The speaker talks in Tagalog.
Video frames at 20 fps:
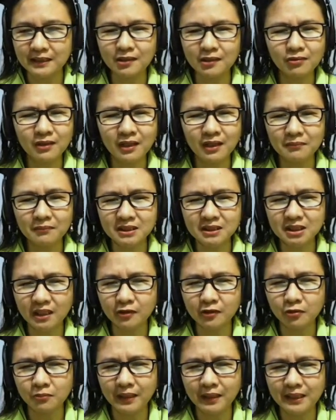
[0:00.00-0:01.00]
Hindi ko lang
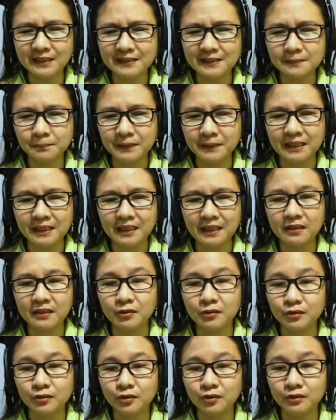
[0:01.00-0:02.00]
masyadong ma-explain
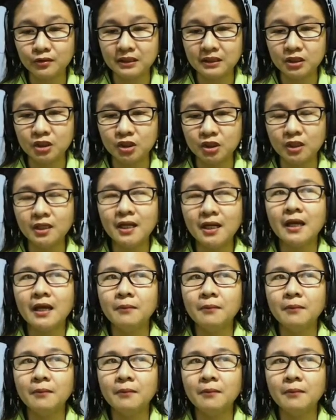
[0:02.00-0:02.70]
ano to, teacher.